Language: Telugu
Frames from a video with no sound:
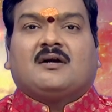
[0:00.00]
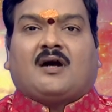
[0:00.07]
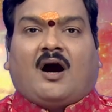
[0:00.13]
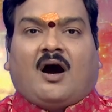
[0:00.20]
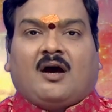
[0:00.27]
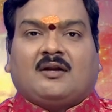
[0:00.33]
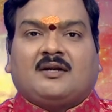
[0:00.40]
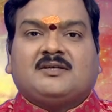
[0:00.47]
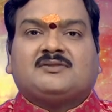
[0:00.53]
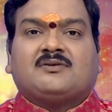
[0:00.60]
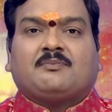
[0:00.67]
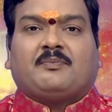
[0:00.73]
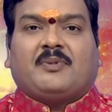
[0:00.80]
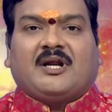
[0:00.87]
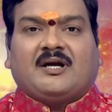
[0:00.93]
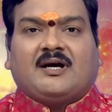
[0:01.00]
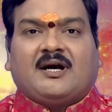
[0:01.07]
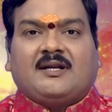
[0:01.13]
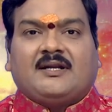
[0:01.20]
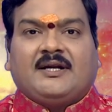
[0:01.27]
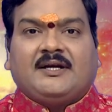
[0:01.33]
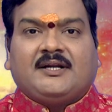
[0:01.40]
కారుని
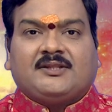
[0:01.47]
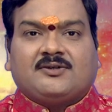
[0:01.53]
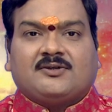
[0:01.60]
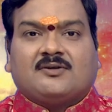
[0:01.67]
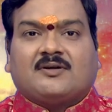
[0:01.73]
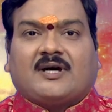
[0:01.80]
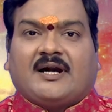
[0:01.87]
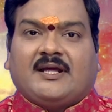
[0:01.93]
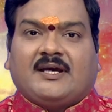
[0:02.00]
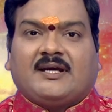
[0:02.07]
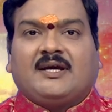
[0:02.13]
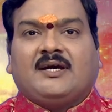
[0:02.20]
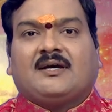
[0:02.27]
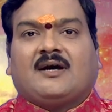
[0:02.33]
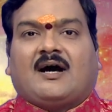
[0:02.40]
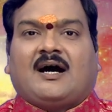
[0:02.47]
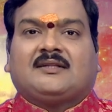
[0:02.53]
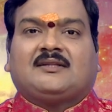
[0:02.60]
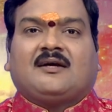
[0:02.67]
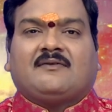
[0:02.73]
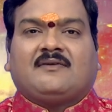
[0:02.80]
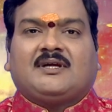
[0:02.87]
శుభ్రంగా నీటితో కడిగి ఆ
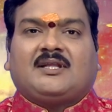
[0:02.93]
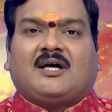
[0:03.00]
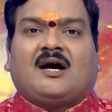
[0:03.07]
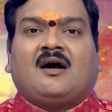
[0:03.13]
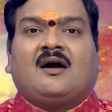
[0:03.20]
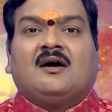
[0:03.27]
తర్వాత